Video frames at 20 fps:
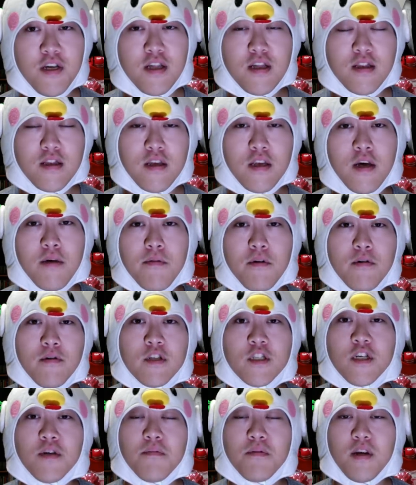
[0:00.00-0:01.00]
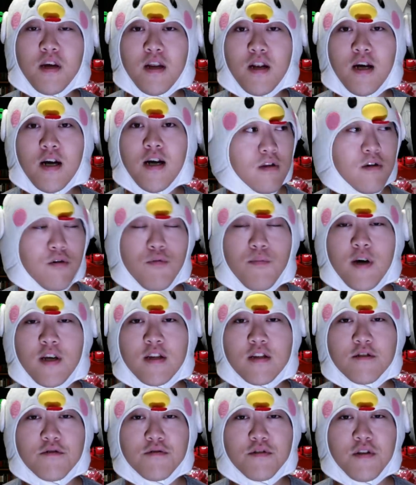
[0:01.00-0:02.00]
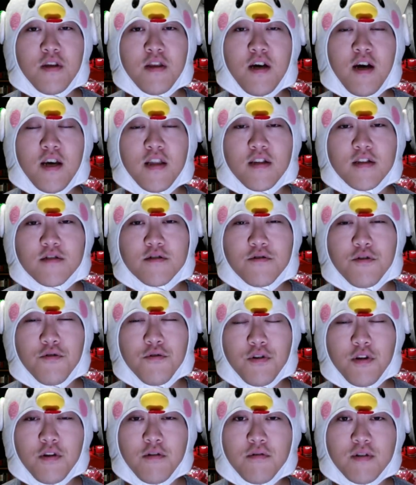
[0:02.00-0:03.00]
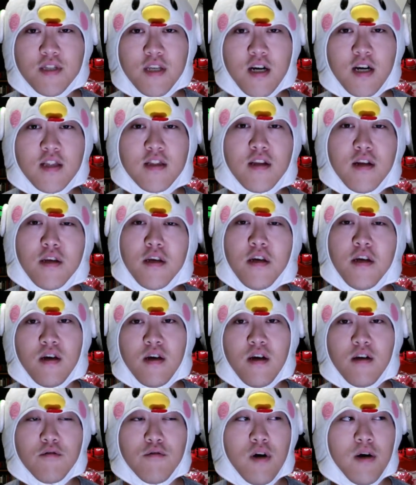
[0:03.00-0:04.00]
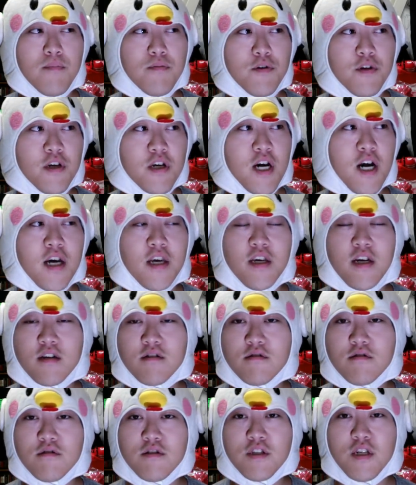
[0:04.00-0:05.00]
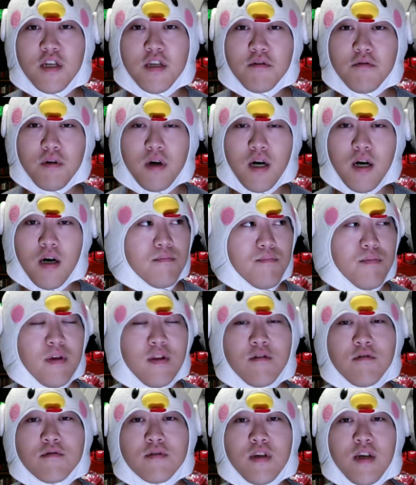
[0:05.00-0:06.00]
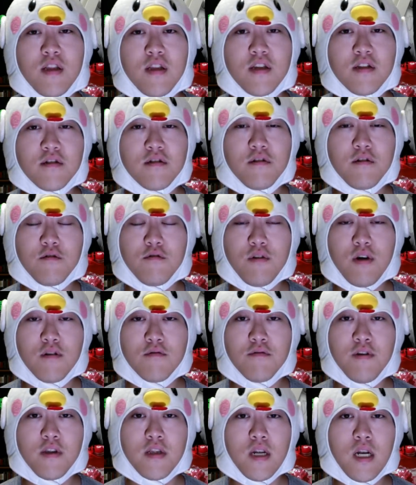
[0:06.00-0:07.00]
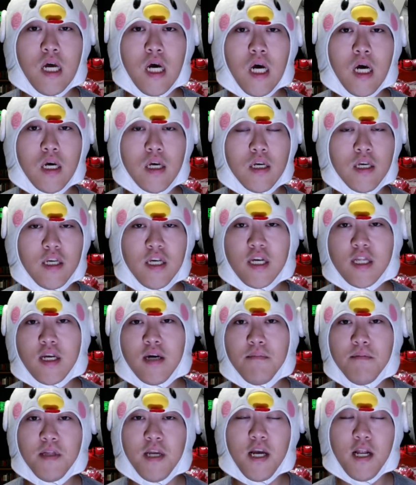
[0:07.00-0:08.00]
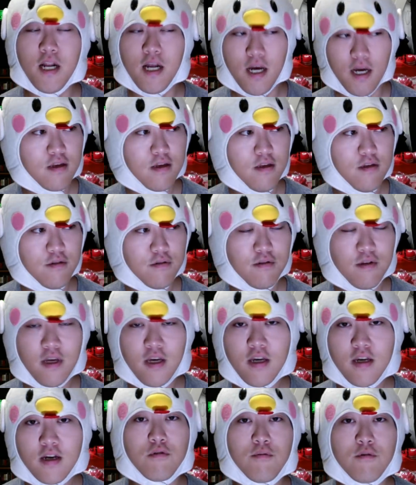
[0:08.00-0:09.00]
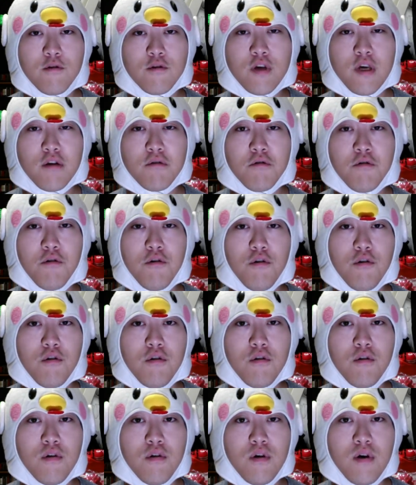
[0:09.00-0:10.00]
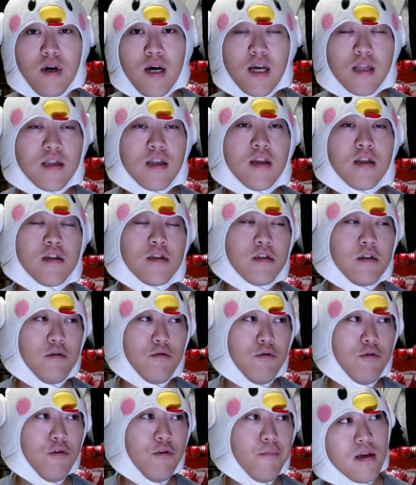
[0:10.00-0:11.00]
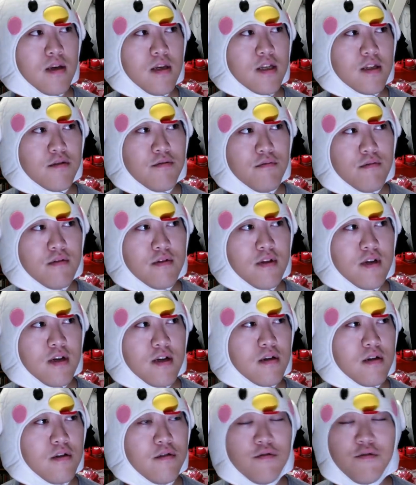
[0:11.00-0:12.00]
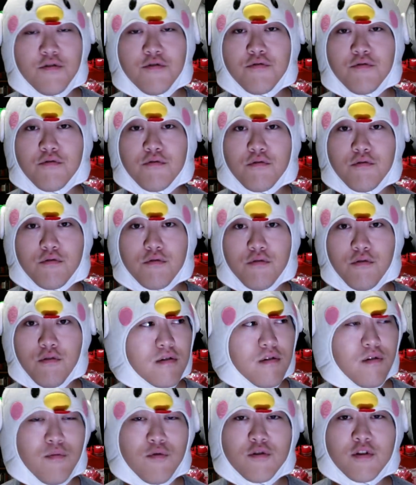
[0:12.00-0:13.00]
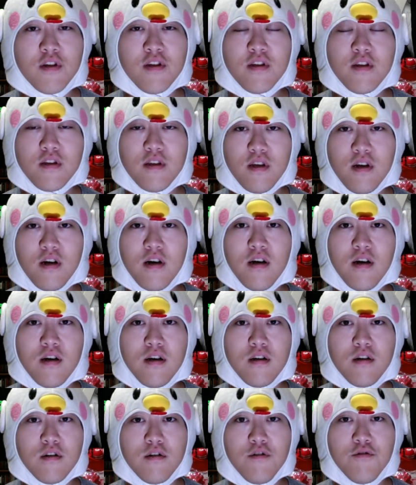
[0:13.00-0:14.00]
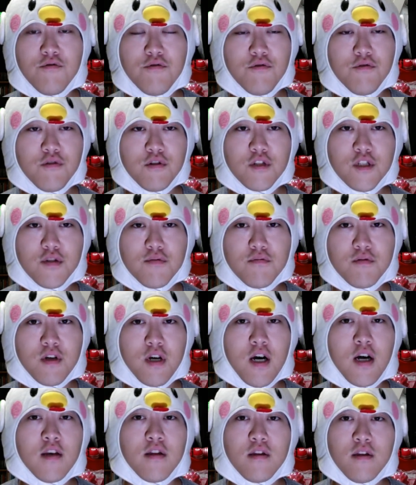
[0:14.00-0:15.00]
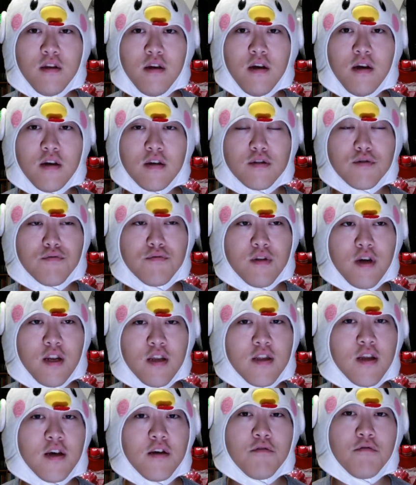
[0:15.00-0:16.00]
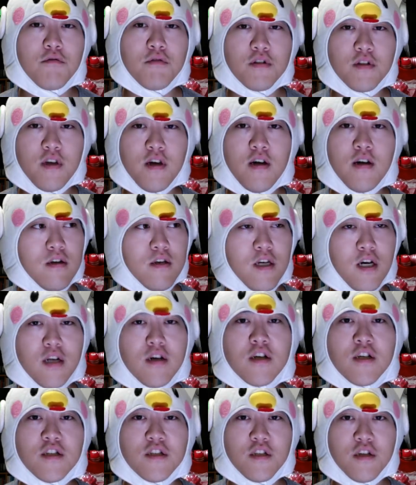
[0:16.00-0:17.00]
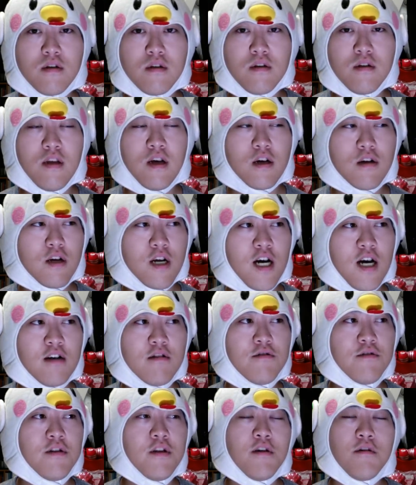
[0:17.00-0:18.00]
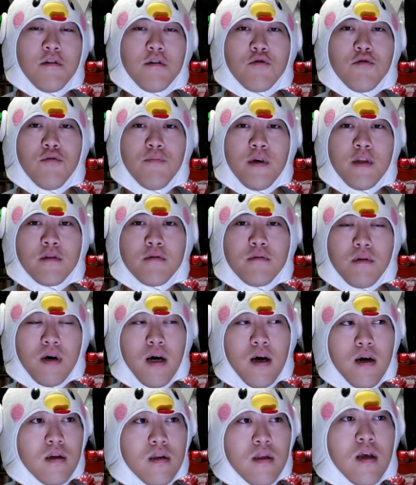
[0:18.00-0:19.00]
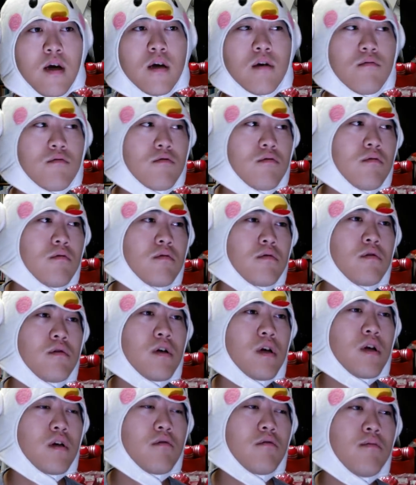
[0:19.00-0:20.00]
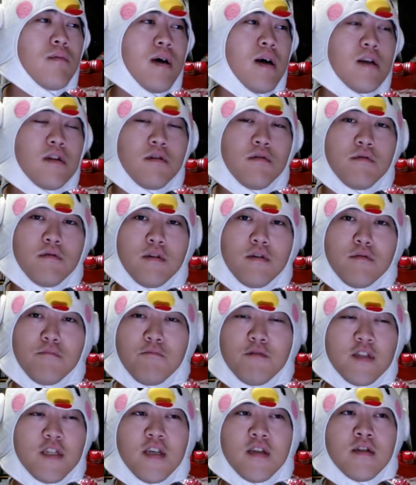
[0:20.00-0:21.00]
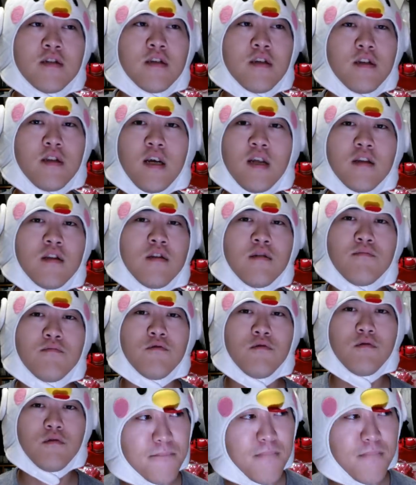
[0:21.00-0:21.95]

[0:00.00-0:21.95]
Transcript: だったらやめればいいじゃんみたいな。お前たちのせいで配達料金とか下がったり、あの、アプリ解約したりとか、めんどくさい手続きとか増えたら嫌だみたいな、言うね、コメント結構あったんですけど、いや、そんなユニオンのことを思ってんだったら、ユニオンに自分が入って、そうならないようにさ、やればいいじゃん。なんか軽いんだよね、コメントが。なんかもう遠くからこうバーって言ってるの。もう全然何にも、